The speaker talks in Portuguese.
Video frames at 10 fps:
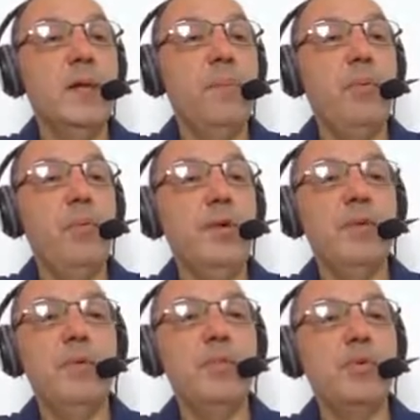
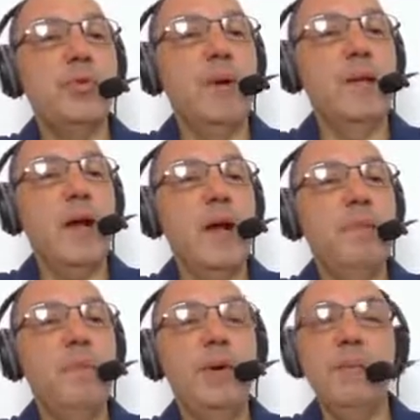Depois vamos mandar
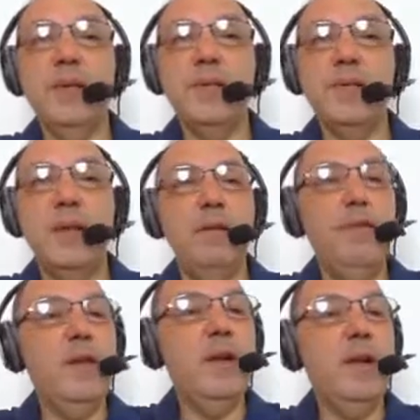imprimir,
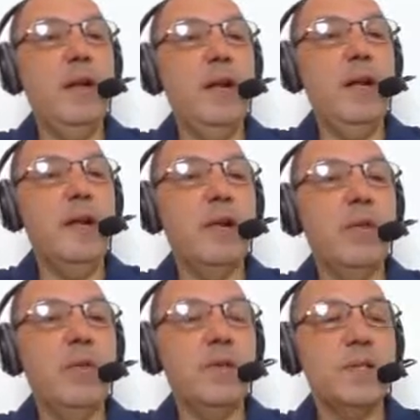escrever, né, na
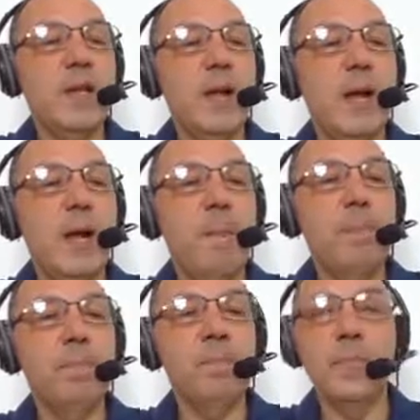nossa
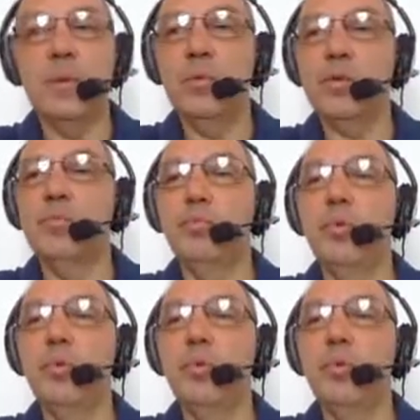nosso